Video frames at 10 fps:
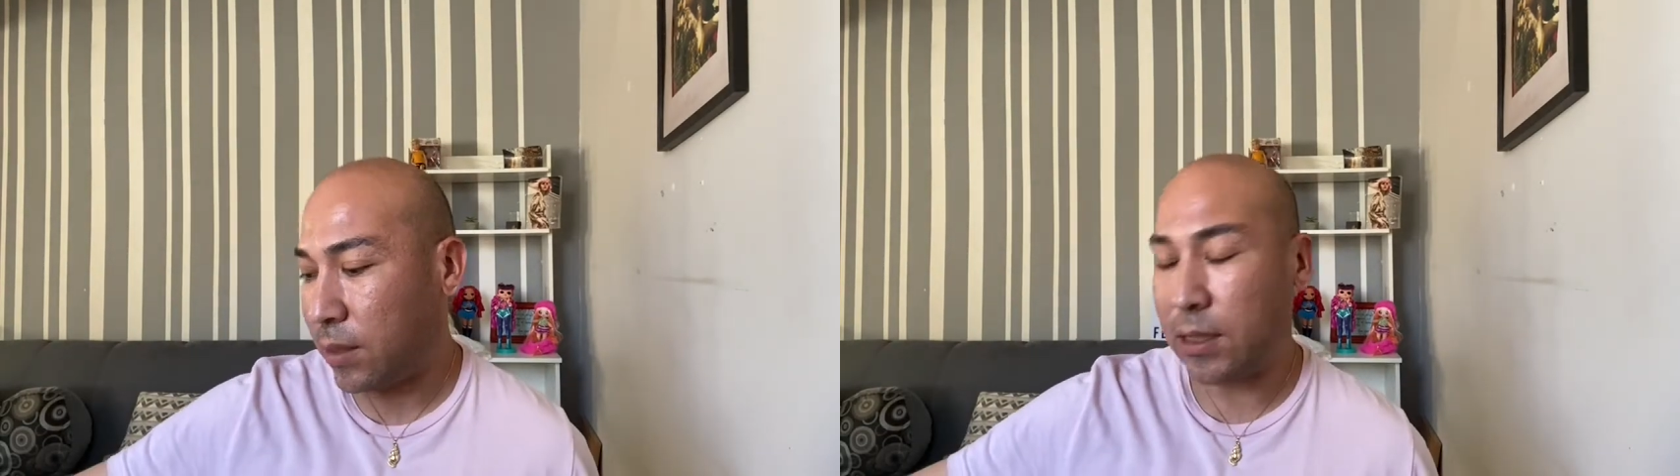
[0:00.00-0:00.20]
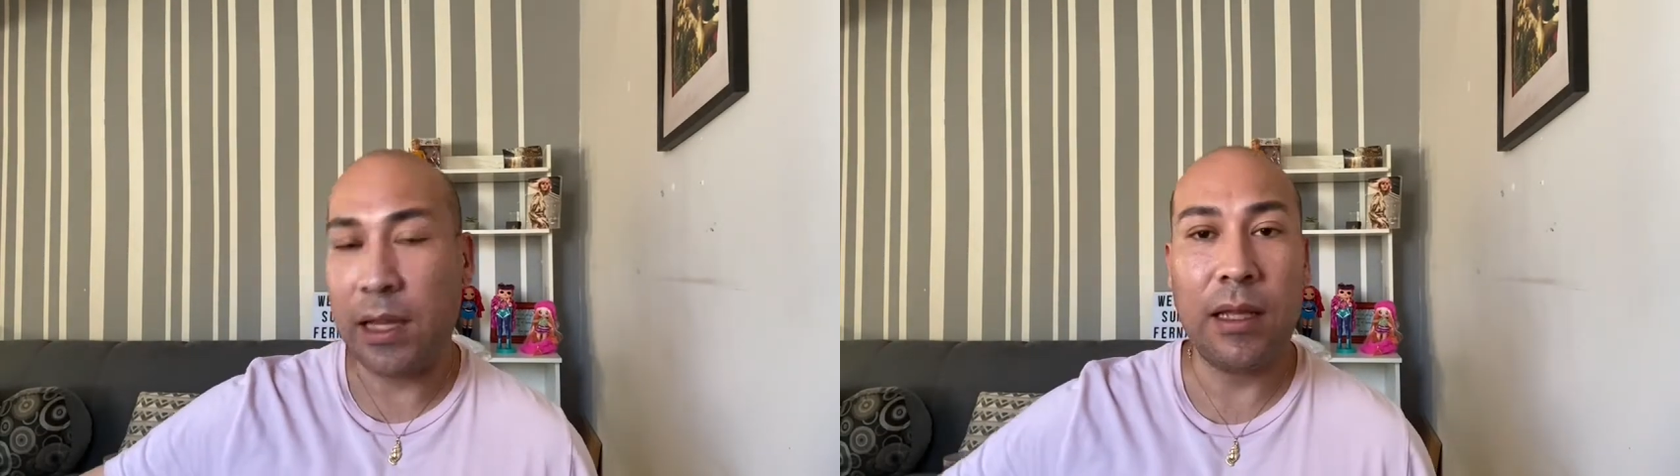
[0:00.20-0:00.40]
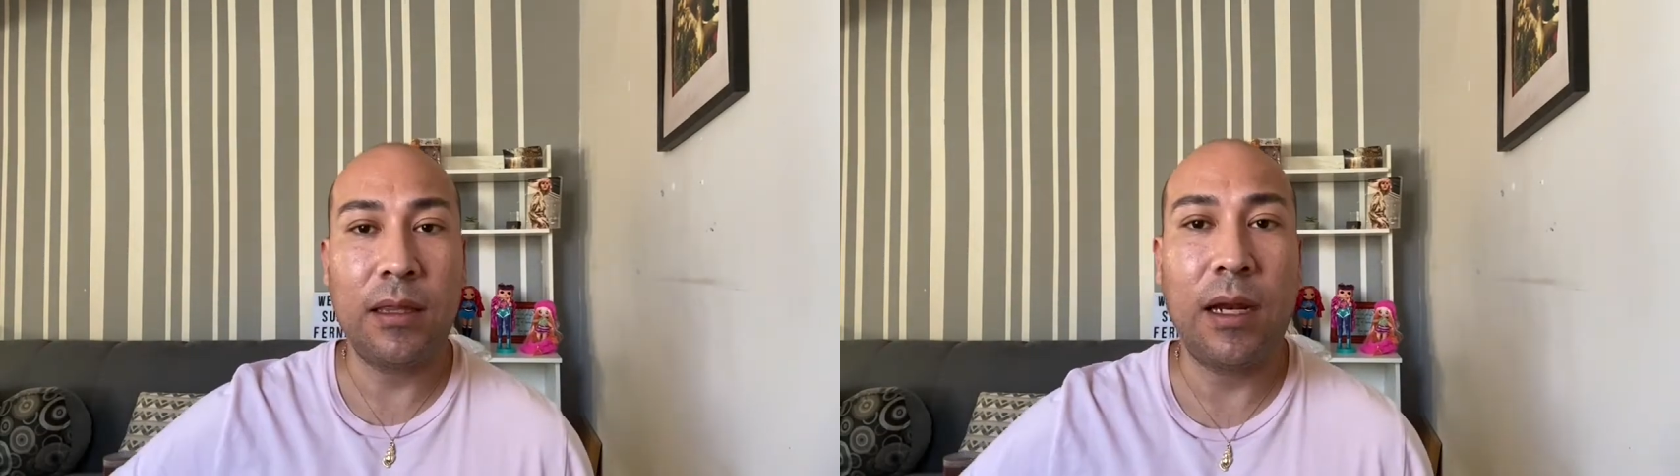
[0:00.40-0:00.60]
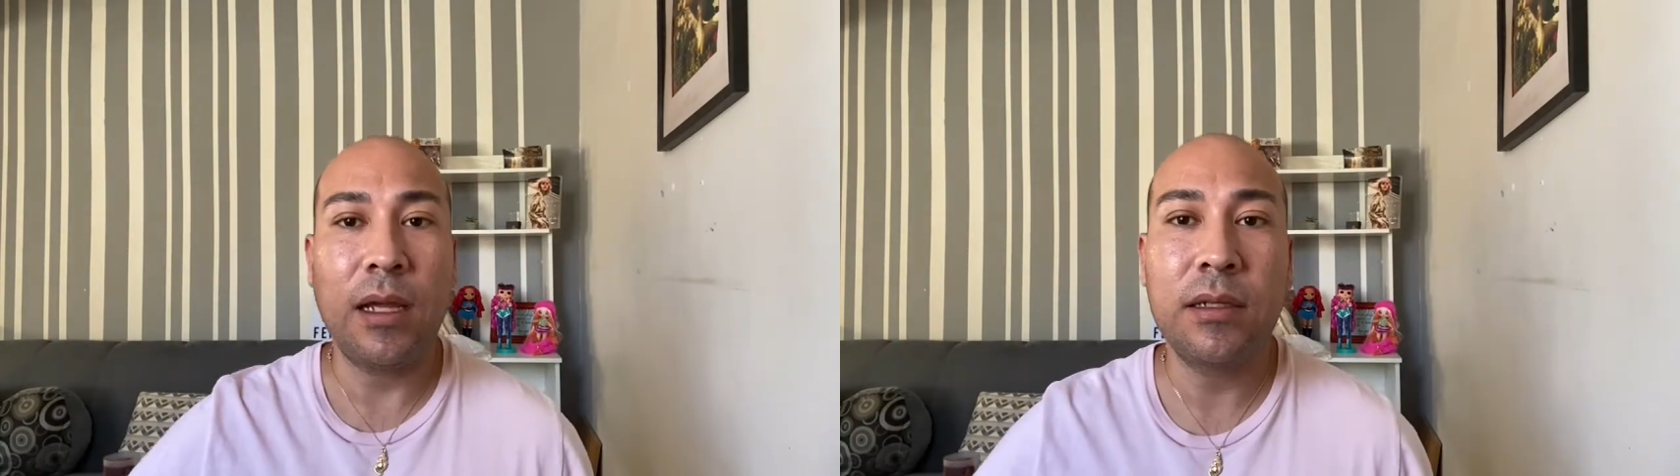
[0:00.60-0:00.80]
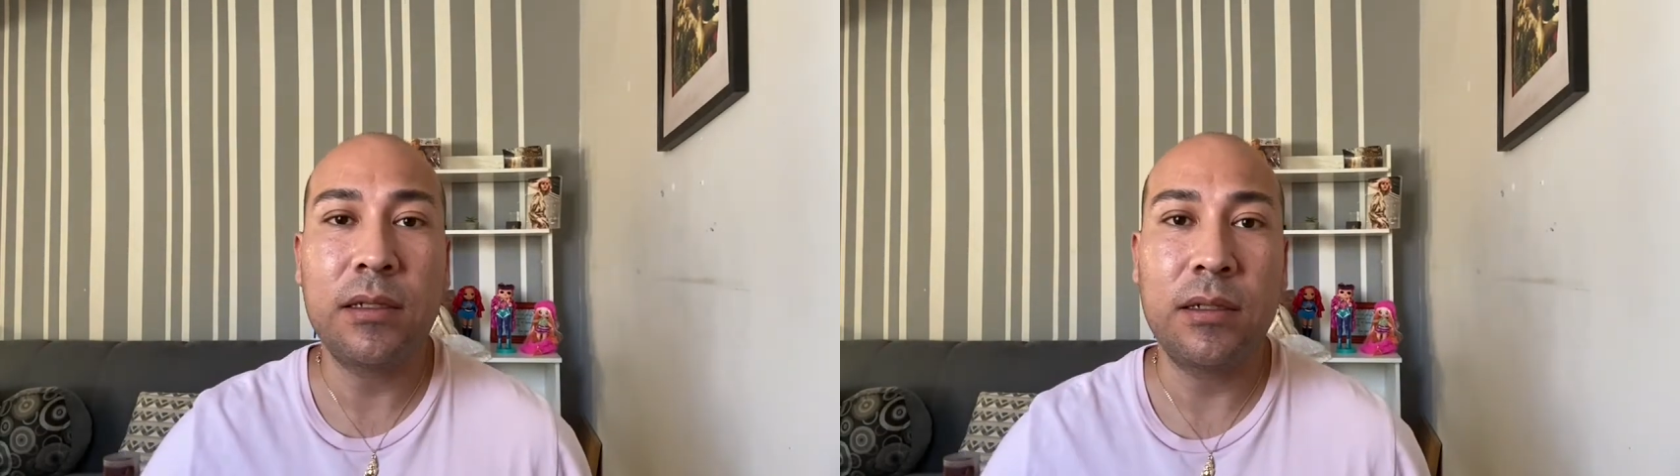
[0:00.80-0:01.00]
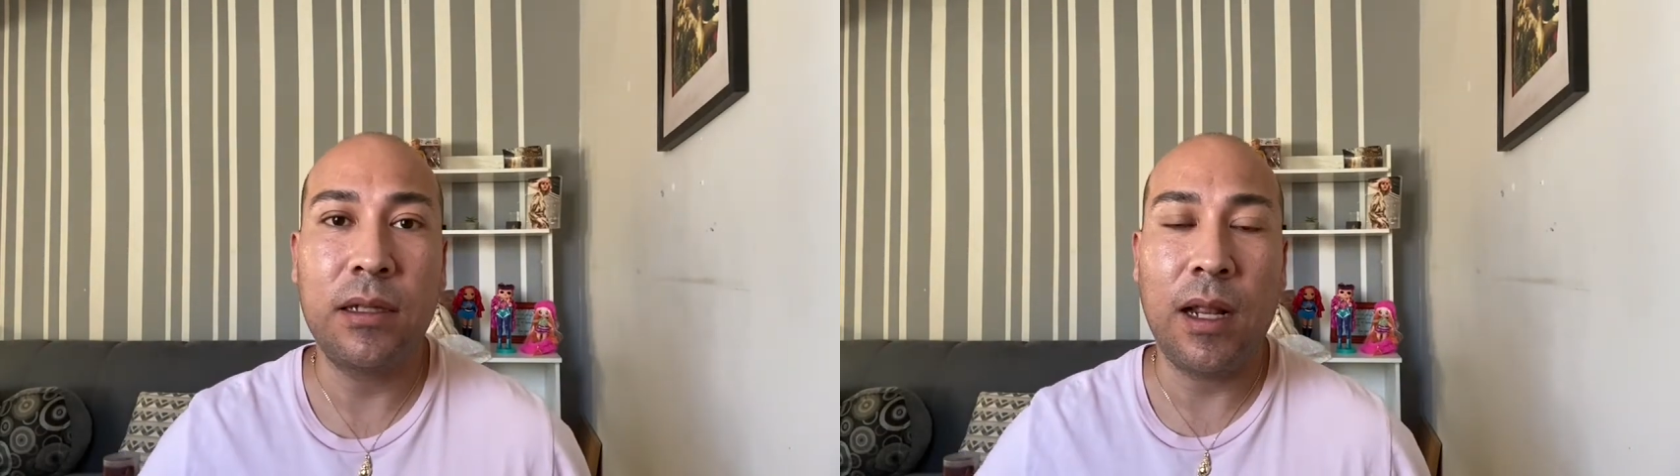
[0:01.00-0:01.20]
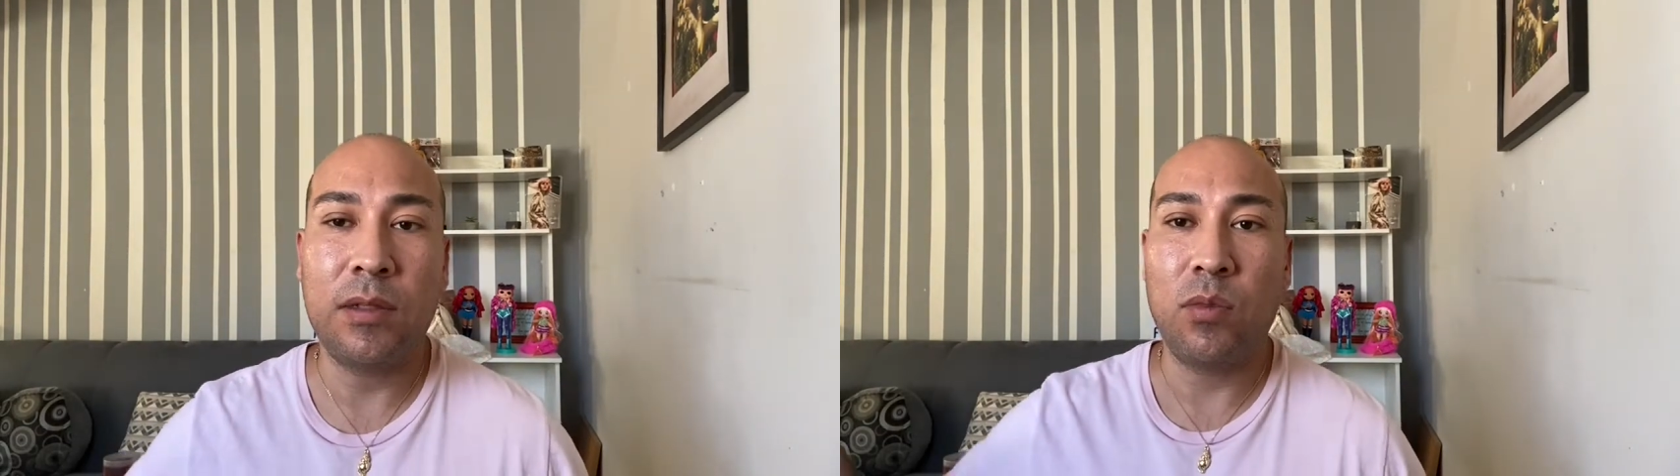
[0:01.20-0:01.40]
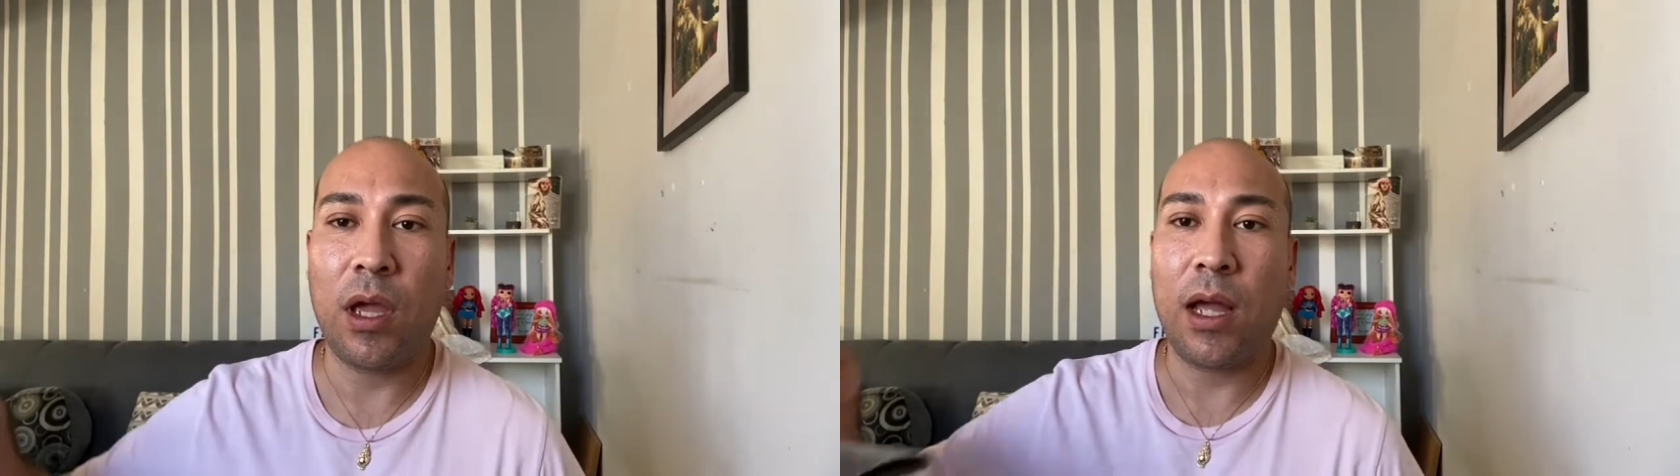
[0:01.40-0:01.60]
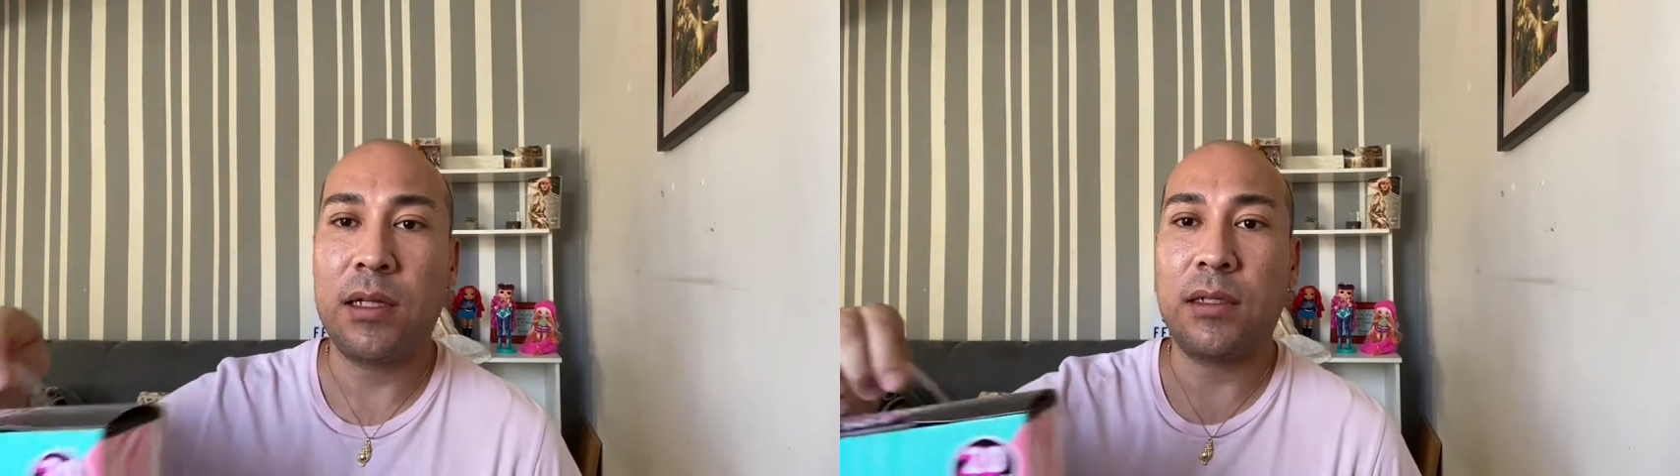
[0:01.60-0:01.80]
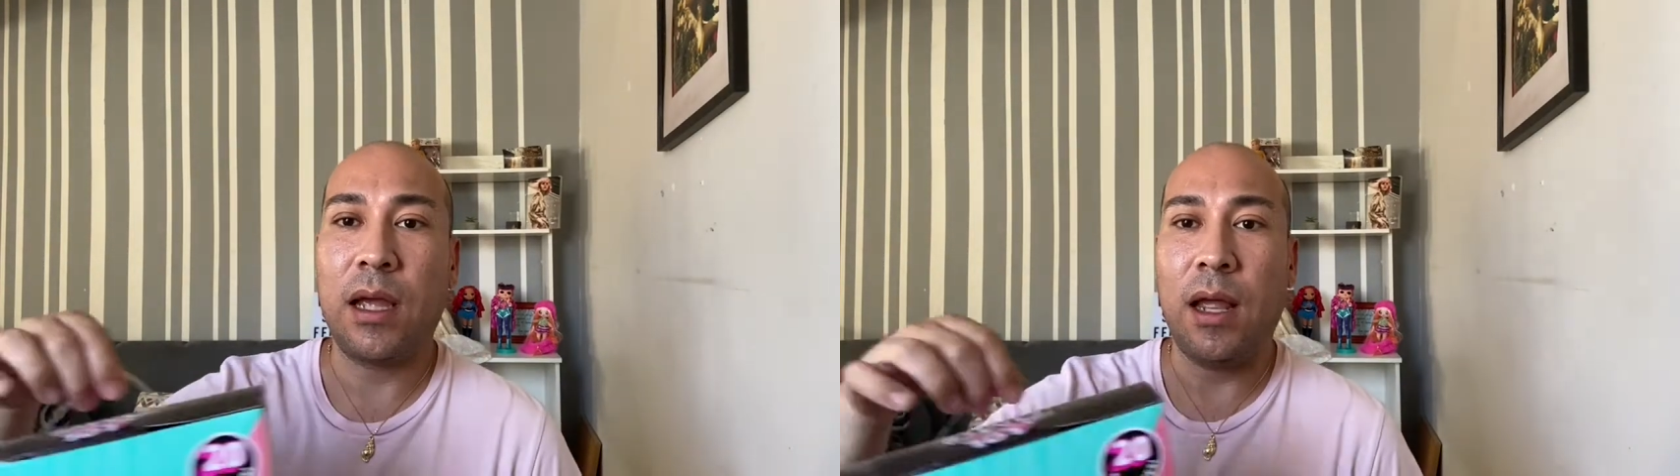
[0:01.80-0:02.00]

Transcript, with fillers: serie 3 de las muñecas